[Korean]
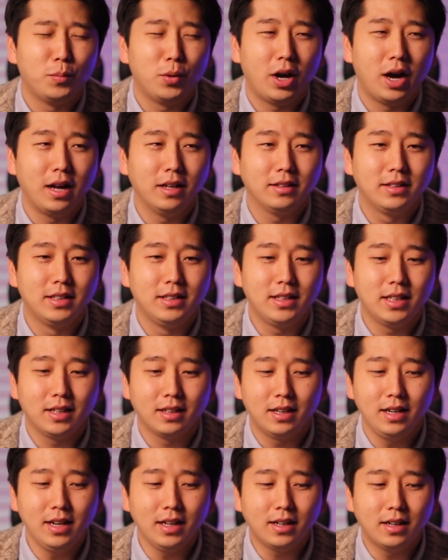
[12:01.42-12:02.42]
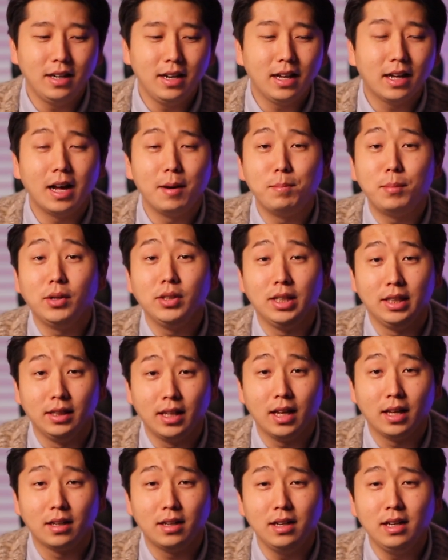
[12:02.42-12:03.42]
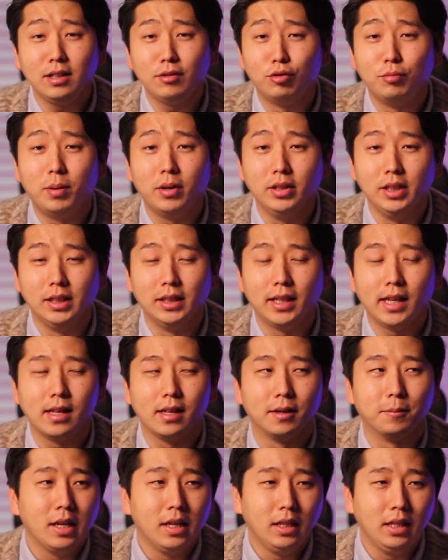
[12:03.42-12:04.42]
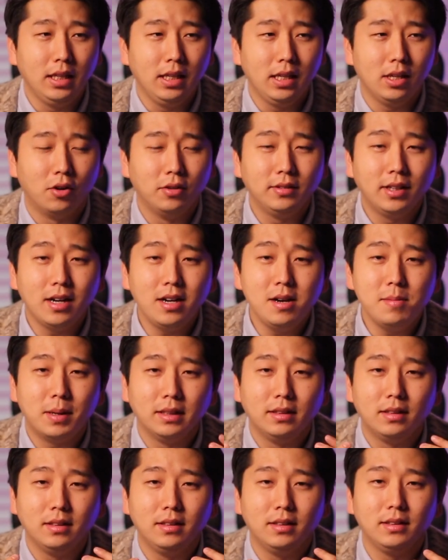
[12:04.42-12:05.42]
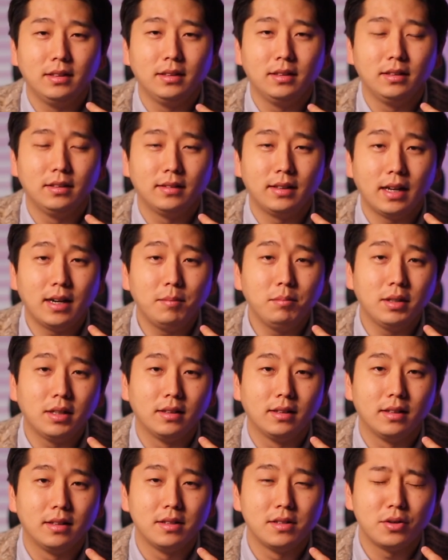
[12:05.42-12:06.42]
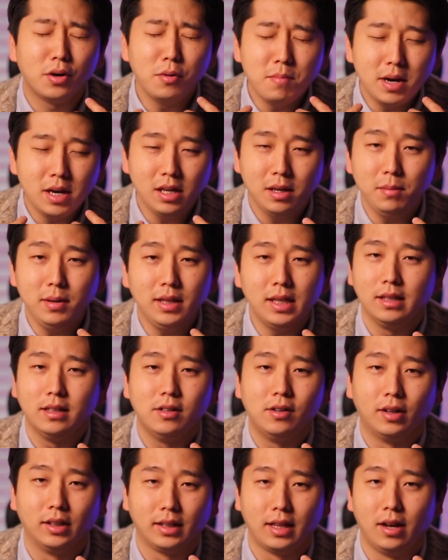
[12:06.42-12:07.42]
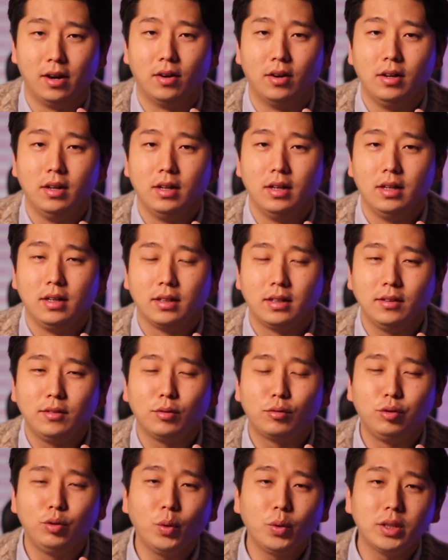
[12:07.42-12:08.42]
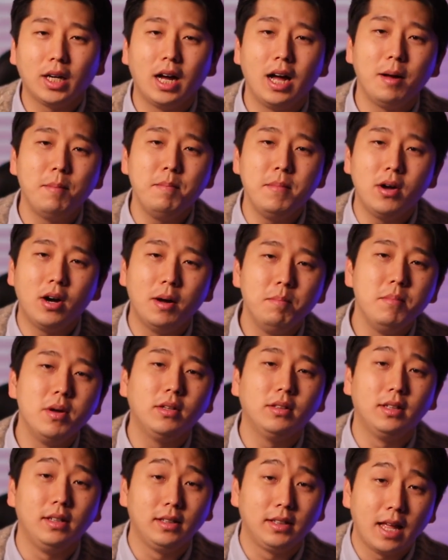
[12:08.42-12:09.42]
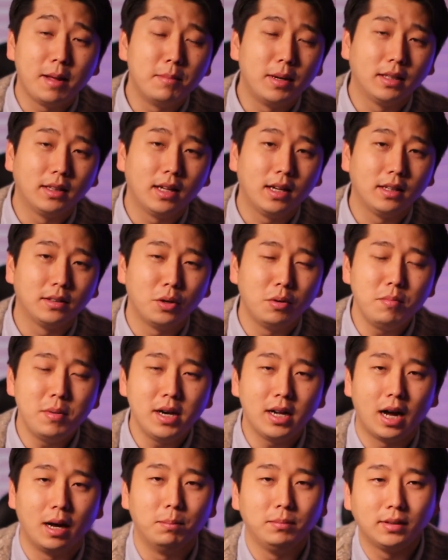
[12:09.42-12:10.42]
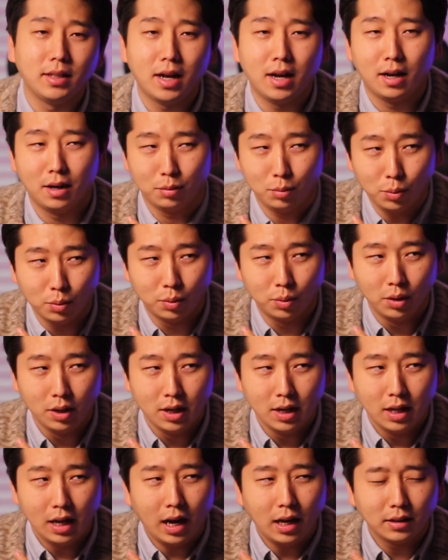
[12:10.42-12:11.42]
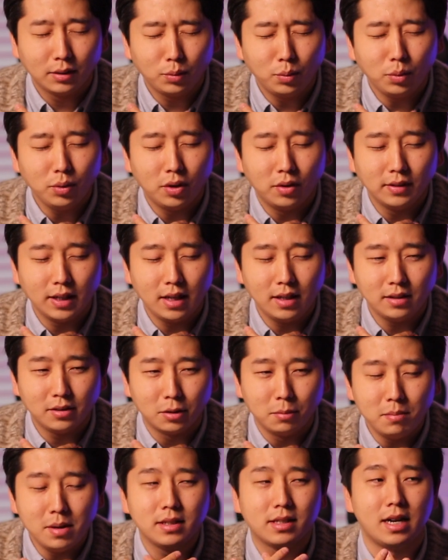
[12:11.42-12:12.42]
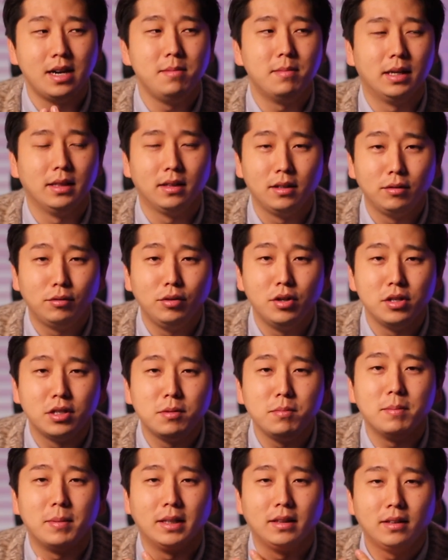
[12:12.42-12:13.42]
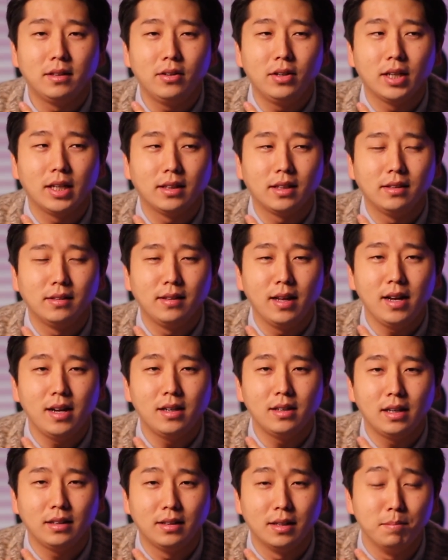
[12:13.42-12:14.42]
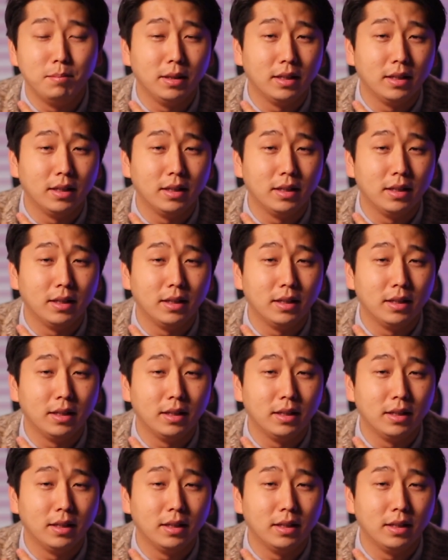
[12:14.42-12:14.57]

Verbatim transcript: 뭐 진짜 클릭 한 번인데, 클릭 두 번인데 이 영상을 만드는 사람들한테는 정말 힘이 되는 것 같아요. 그래서 구독자가 한 명 한 명 늘 때마다 정말 감사하고, 아, 또 영상을 정말 잘 만들고 열심히 만들어야겠다는 생각을